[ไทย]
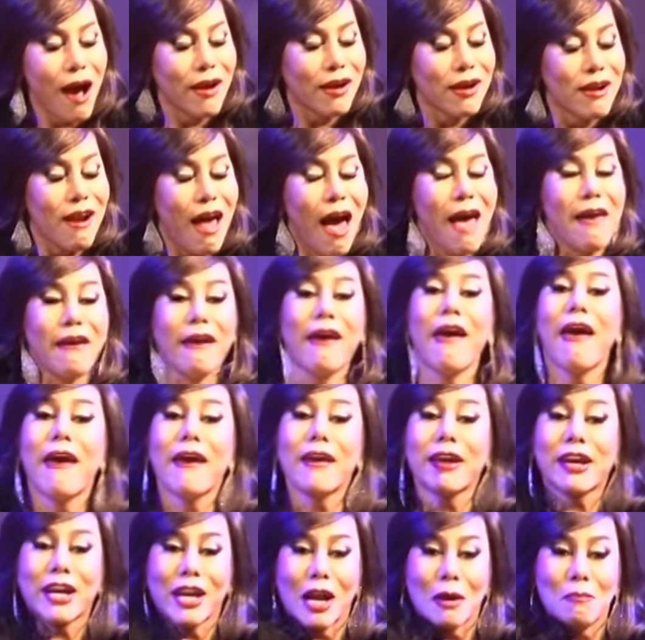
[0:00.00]
งไง เด
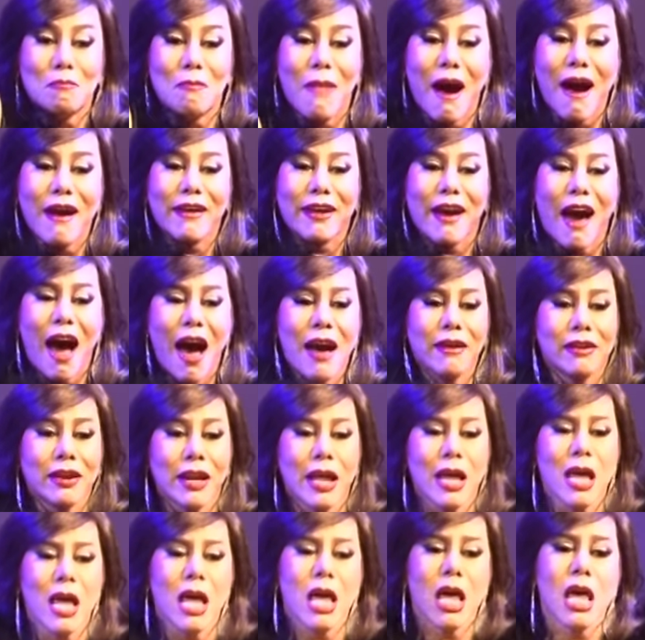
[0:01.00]
ทํทำโชว์แต่ละค
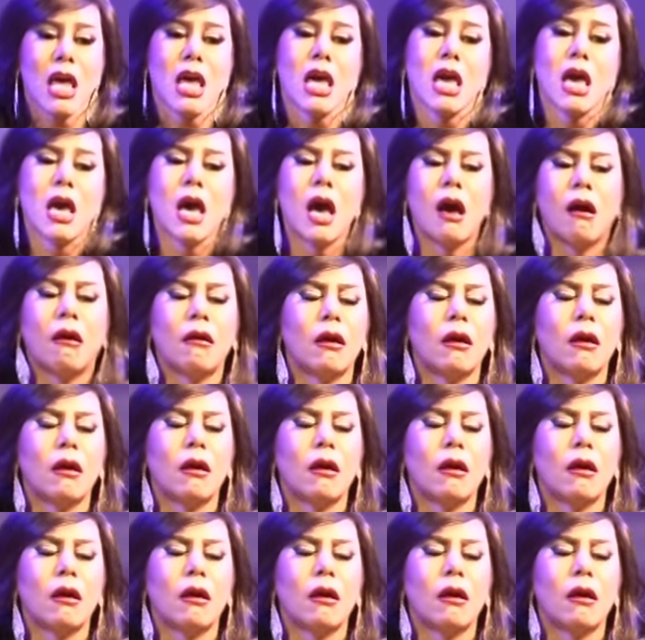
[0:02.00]
รั้งเนี่ยเดจะมี